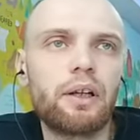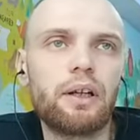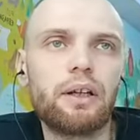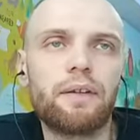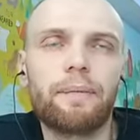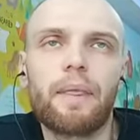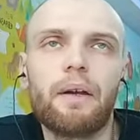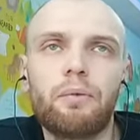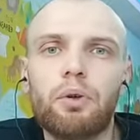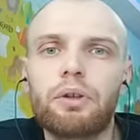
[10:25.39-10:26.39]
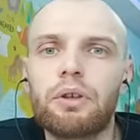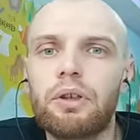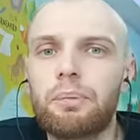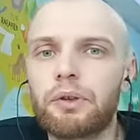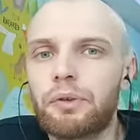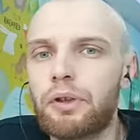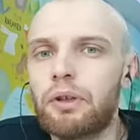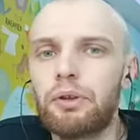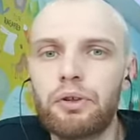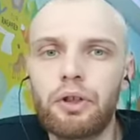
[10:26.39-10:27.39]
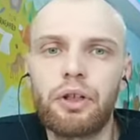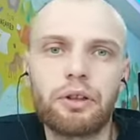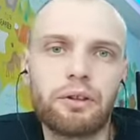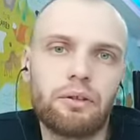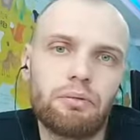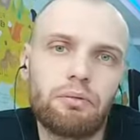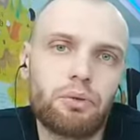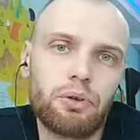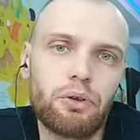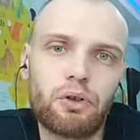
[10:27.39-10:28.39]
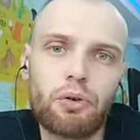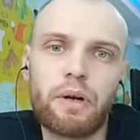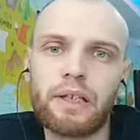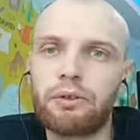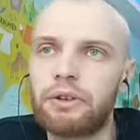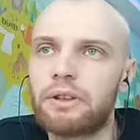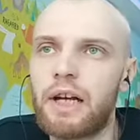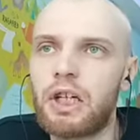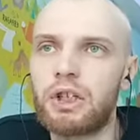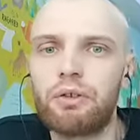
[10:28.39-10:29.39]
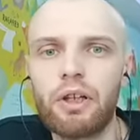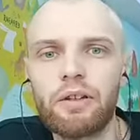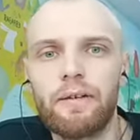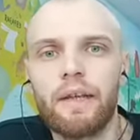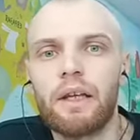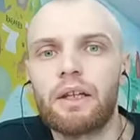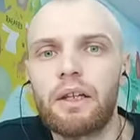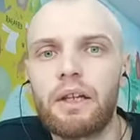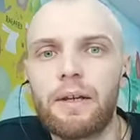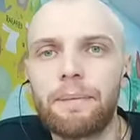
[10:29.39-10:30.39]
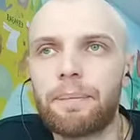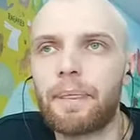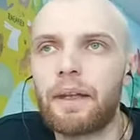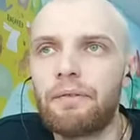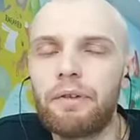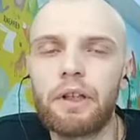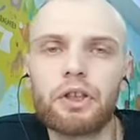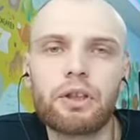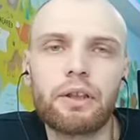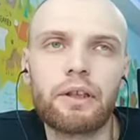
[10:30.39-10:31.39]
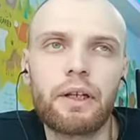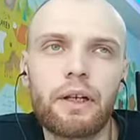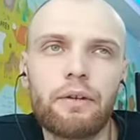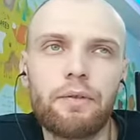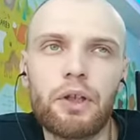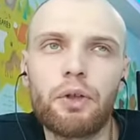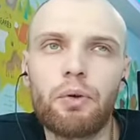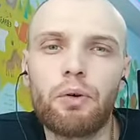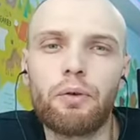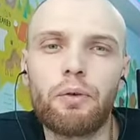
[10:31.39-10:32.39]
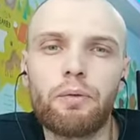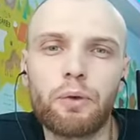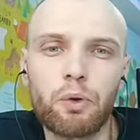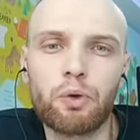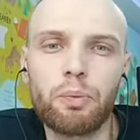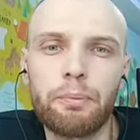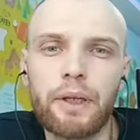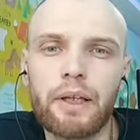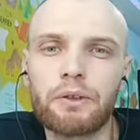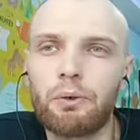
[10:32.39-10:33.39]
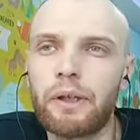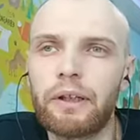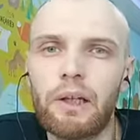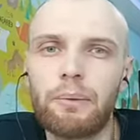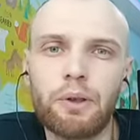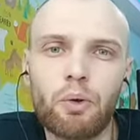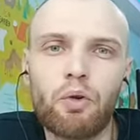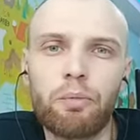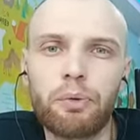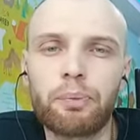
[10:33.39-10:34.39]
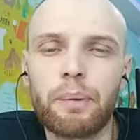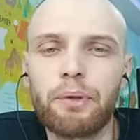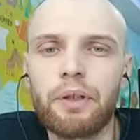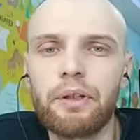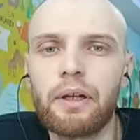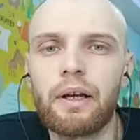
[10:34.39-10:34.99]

А, вот, и посмотрел, интересно, то есть ничего, оказывается, страшного нет. И выложил это видео в YouTube, у меня есть свой канал Панаков Путь Победителя.